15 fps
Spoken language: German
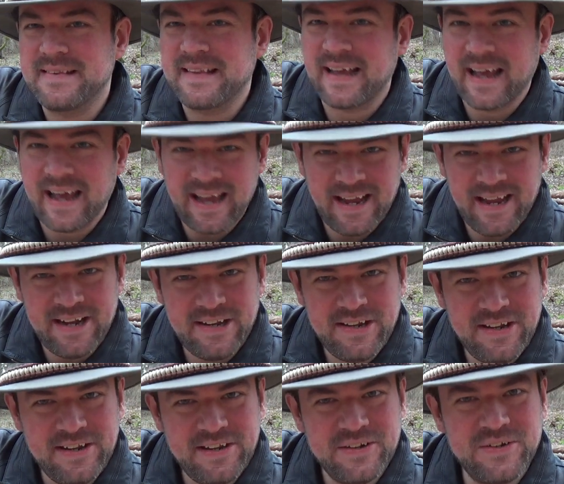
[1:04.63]

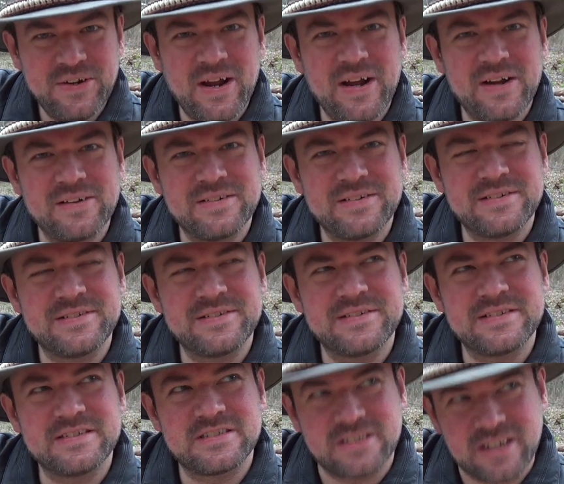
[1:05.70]
Training
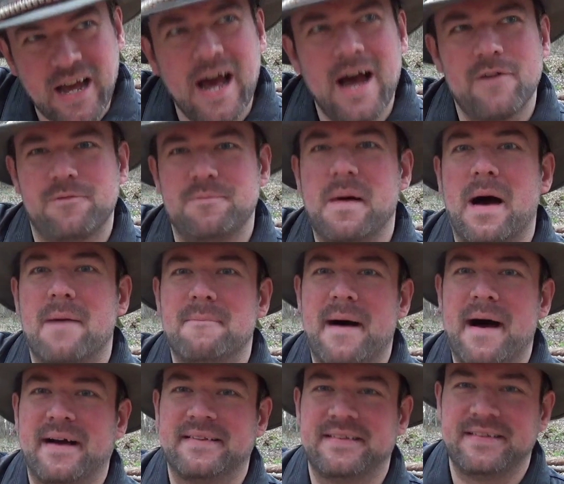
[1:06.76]
strafbar
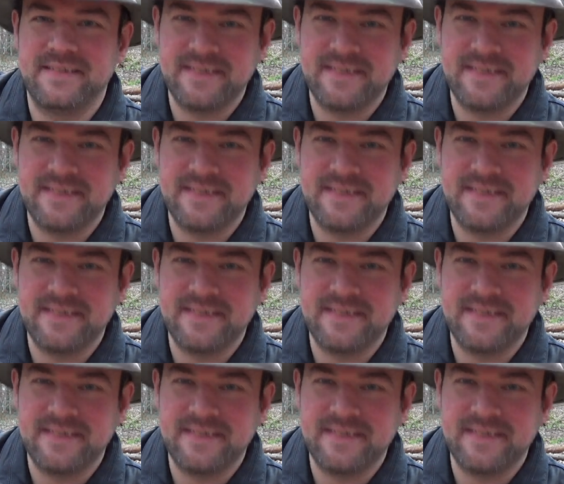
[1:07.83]
macht.